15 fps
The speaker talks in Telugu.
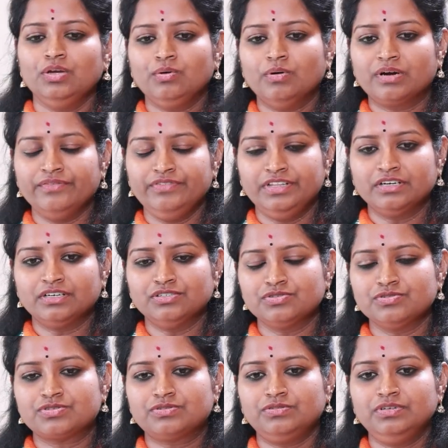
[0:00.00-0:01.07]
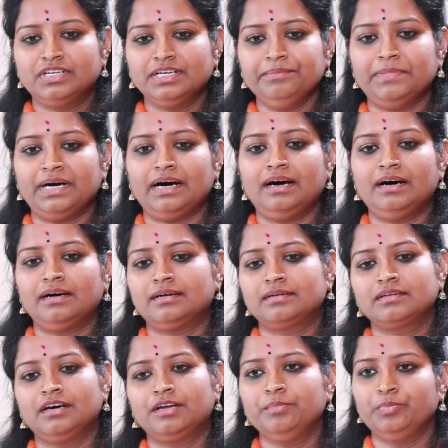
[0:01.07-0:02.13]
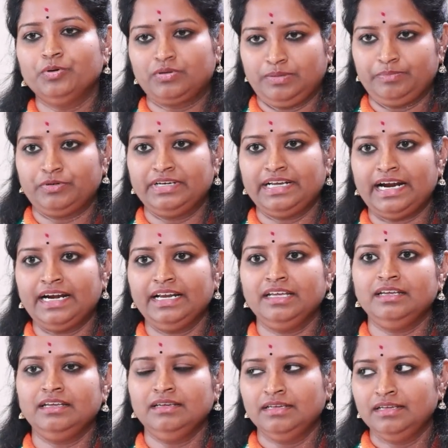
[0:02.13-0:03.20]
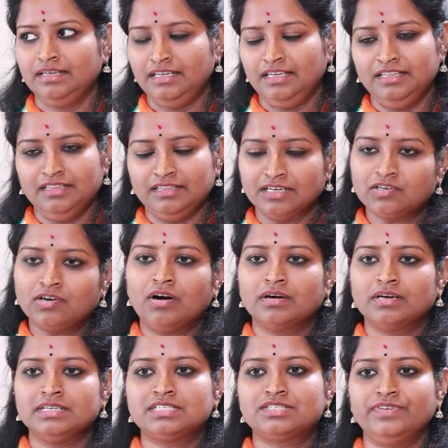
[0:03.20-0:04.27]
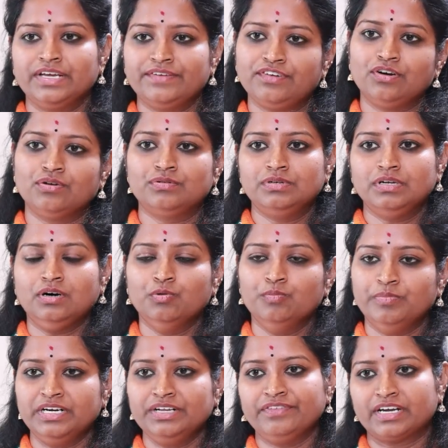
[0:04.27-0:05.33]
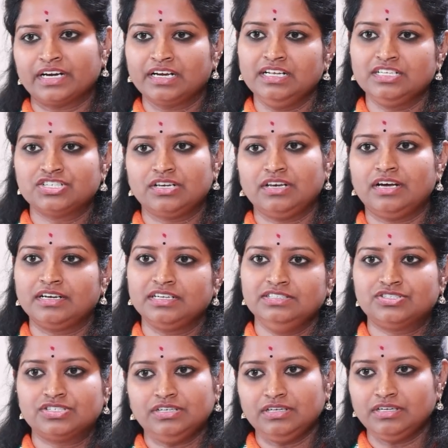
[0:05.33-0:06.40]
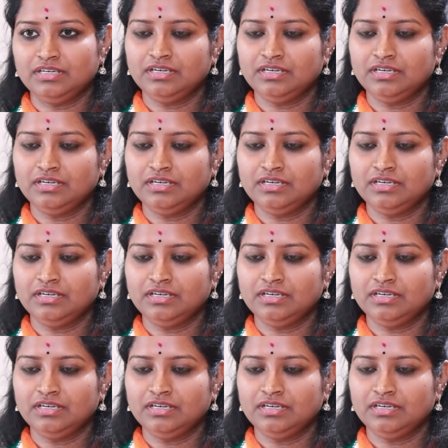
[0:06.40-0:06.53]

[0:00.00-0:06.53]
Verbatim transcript: ఇంకొక విధంగా చూసుకుంటే మా గన్పూర్ ఇప్పుడు డాడీ ఇంత కాంగ్రెస్ వేవ్ లో కూడా ఉమ్మడి వరంగల్ జిల్లా నుంచి